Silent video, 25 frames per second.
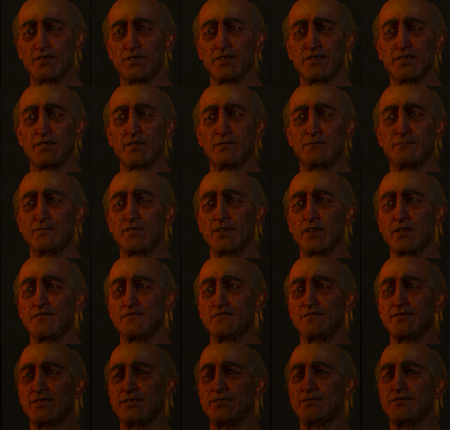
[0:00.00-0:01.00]
One
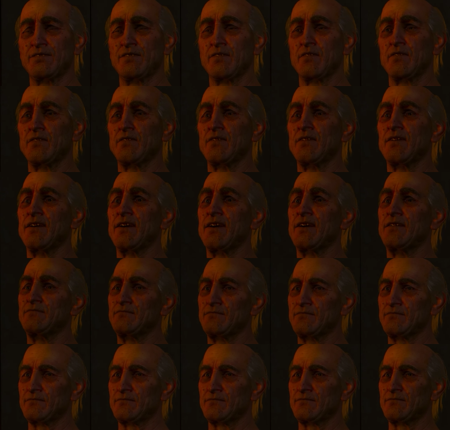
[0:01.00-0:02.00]
naprawdę działają.
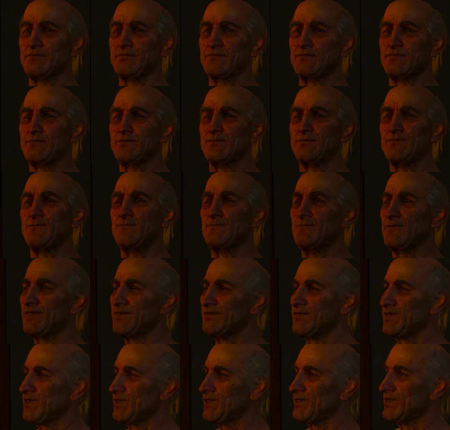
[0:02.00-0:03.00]

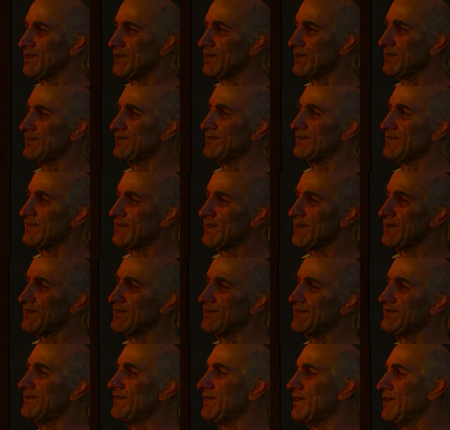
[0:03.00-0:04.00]
My z
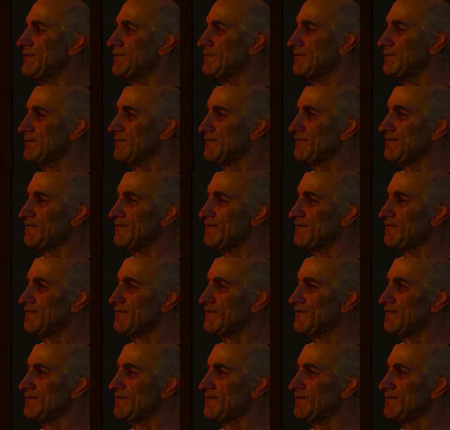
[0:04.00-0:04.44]
Rosalindą dzisiaj,